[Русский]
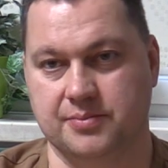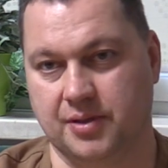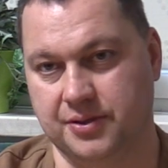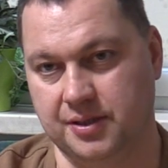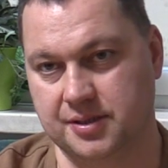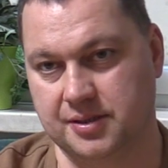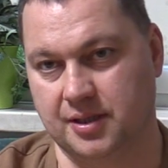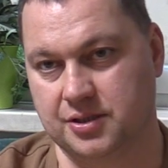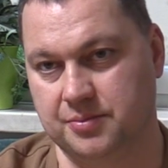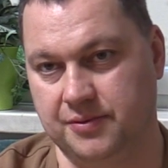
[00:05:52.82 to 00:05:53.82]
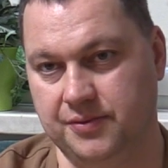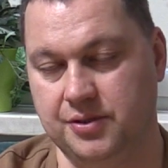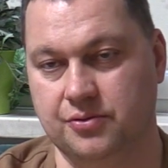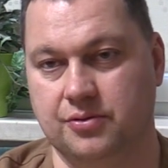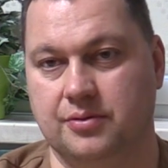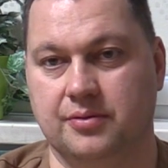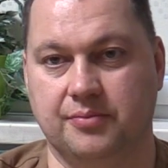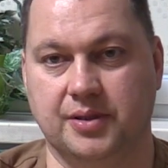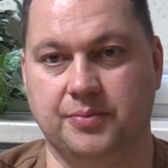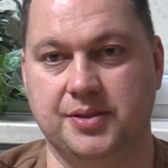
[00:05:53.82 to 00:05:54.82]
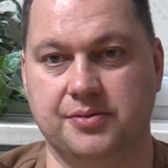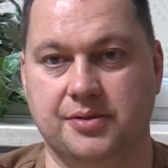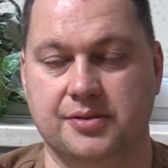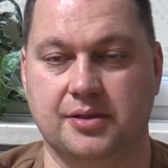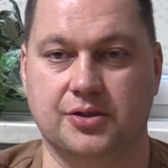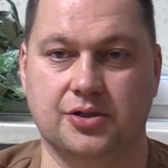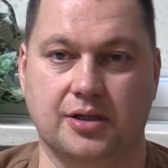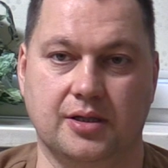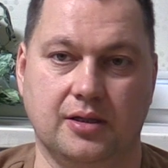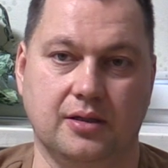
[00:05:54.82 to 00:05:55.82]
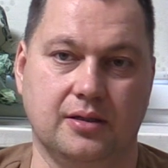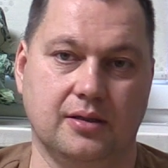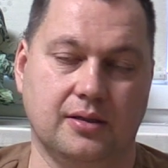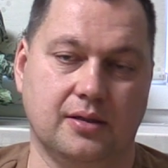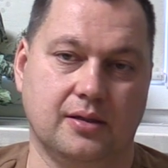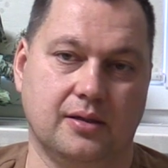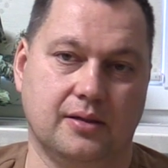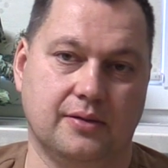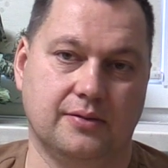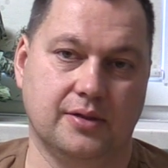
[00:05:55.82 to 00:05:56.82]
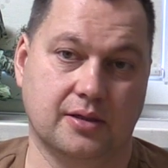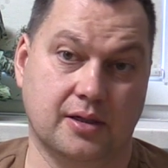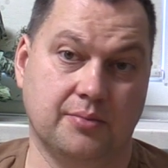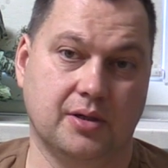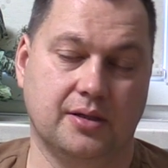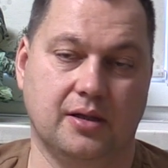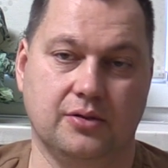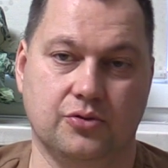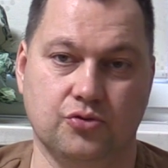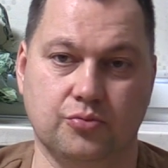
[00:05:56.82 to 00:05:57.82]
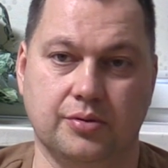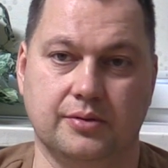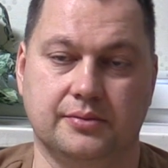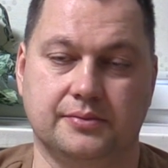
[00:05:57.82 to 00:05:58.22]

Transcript: Смотрите за нашими видео, подписывайтесь на наш канал, телеграм-канал, YouTube.